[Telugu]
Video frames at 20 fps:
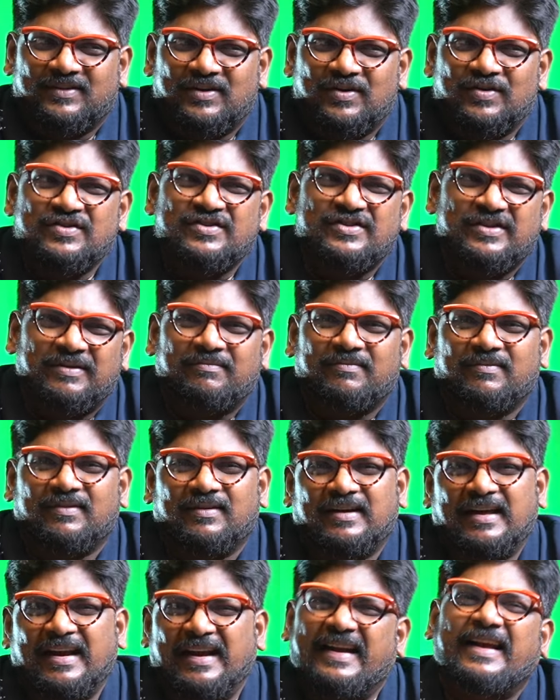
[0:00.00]
కొంచెం
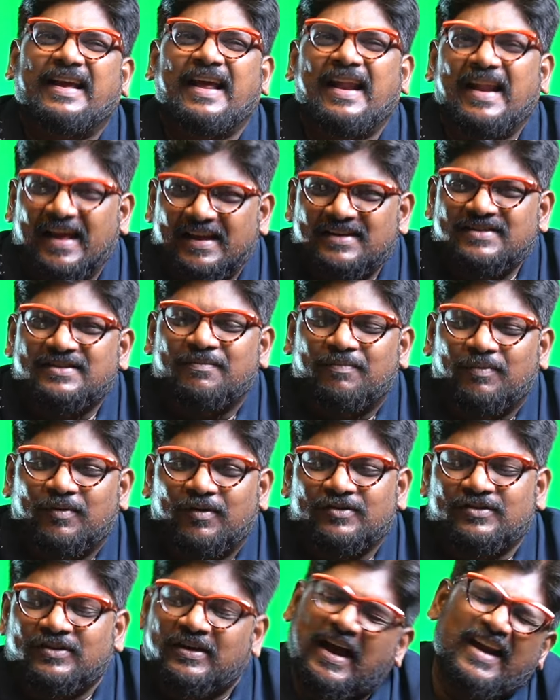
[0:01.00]
క్రిటికల్ అని
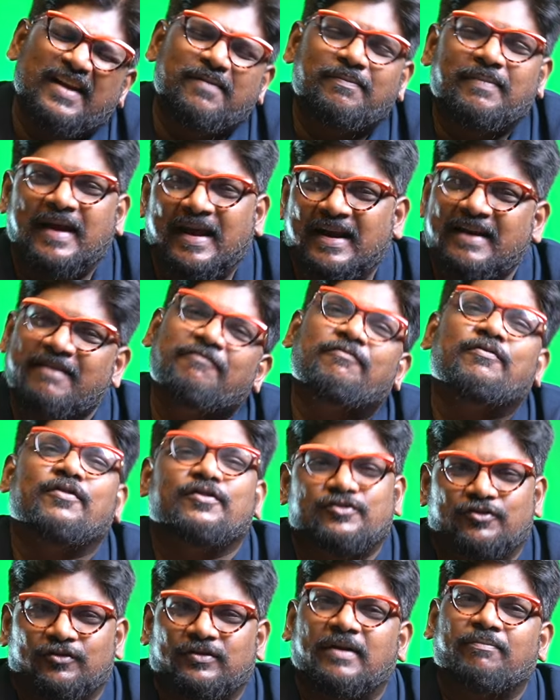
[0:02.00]
చెప్పుకోవచ్చు కానీ బెయిల్
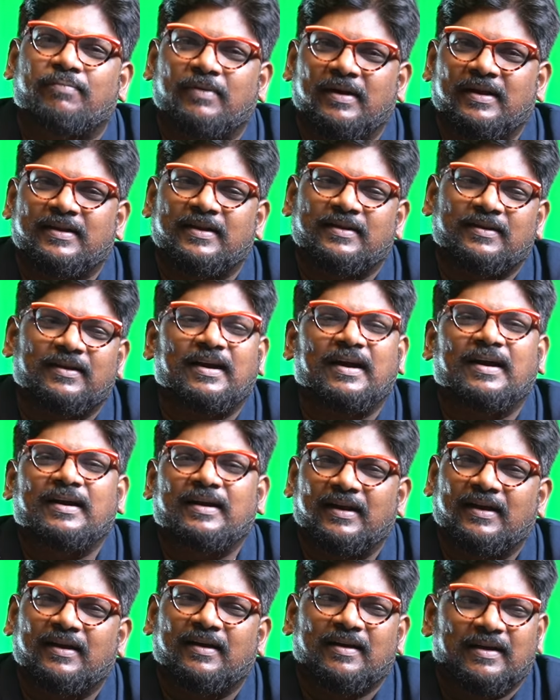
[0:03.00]
ఇవ్వచ్చు తప్పులేదు
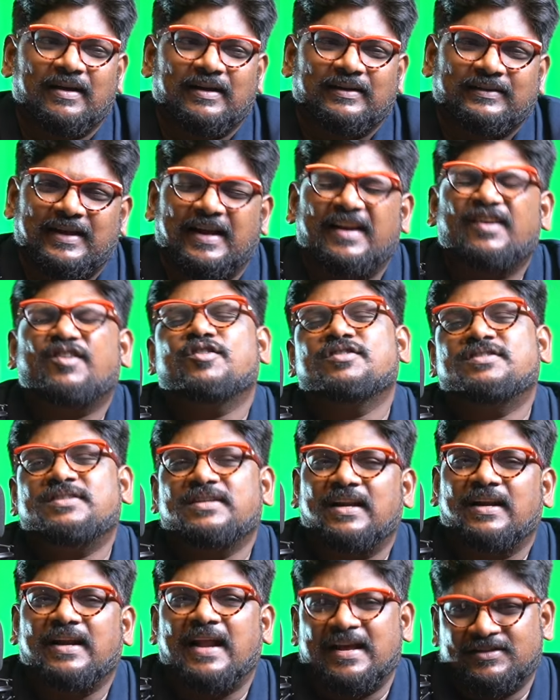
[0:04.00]
ఎందుకంటే తనకు
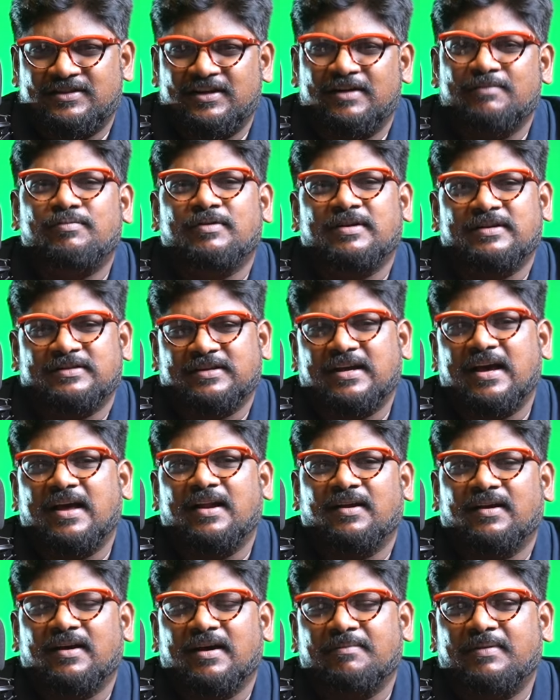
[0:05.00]
వచ్చిన నేషనల్
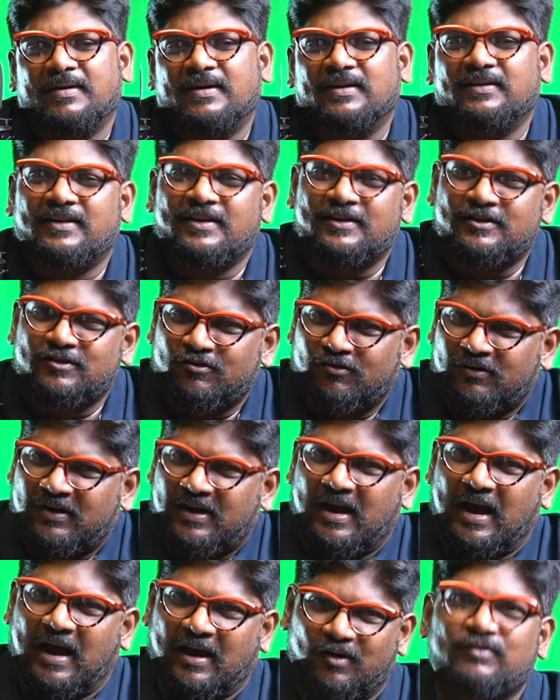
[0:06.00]
పురస్కారం కాబట్టి తీసుకునే
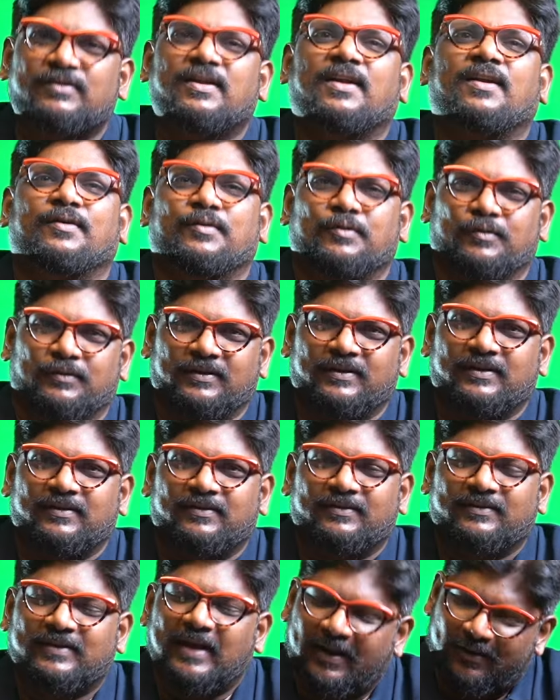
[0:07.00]
హక్కు తనకు ఉంది
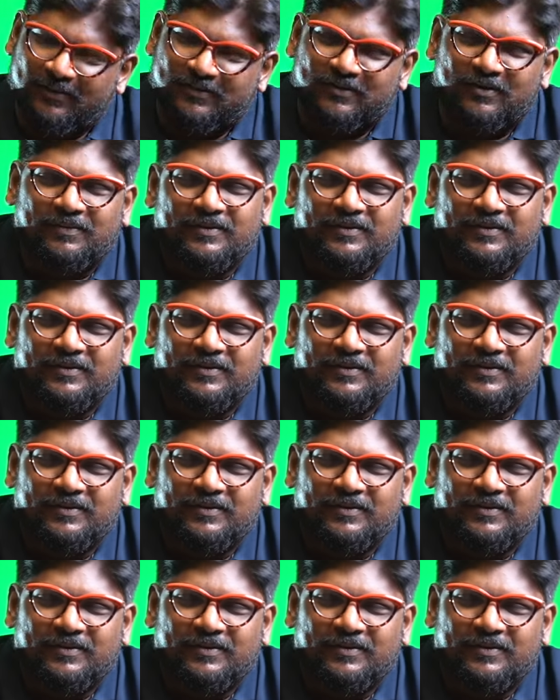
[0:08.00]
థ్యాంక్ యూ సో